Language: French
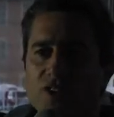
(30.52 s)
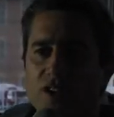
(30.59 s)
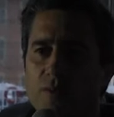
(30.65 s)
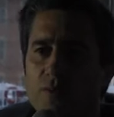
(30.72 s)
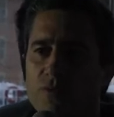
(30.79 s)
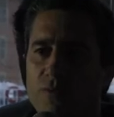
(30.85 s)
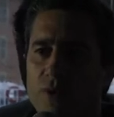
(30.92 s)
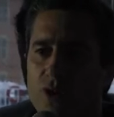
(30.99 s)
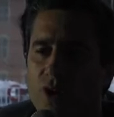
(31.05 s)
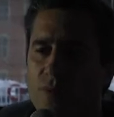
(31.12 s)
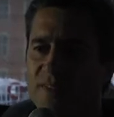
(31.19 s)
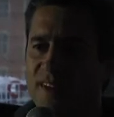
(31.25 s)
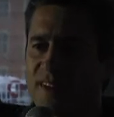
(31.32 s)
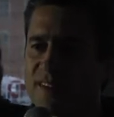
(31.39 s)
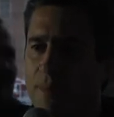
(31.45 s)
a des mouvements comme
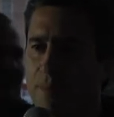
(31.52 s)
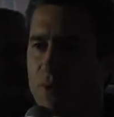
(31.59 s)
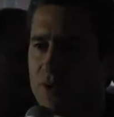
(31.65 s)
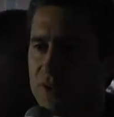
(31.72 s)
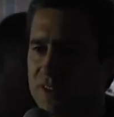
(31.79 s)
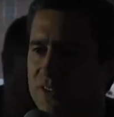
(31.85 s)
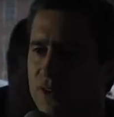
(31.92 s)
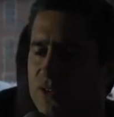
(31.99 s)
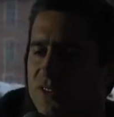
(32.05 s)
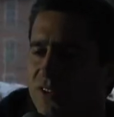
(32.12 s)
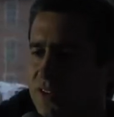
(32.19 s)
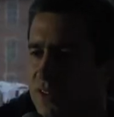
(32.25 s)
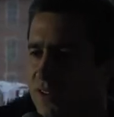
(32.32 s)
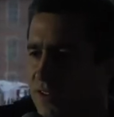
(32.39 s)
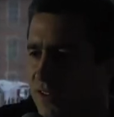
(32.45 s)
ça, ça prend des sens
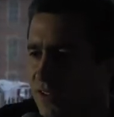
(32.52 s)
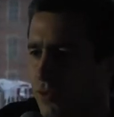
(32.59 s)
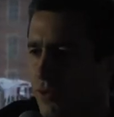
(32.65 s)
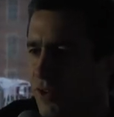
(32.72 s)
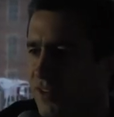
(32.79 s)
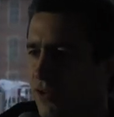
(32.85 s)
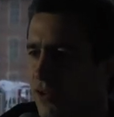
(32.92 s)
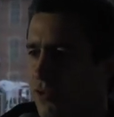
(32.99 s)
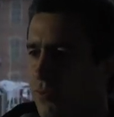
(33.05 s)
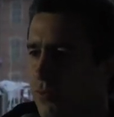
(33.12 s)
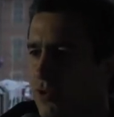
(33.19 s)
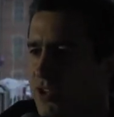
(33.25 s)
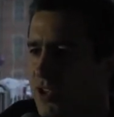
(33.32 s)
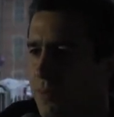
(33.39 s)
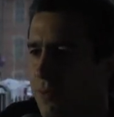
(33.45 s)
qui, sont des sens
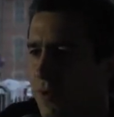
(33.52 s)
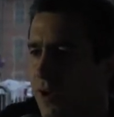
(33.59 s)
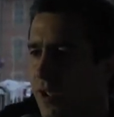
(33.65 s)
multiples.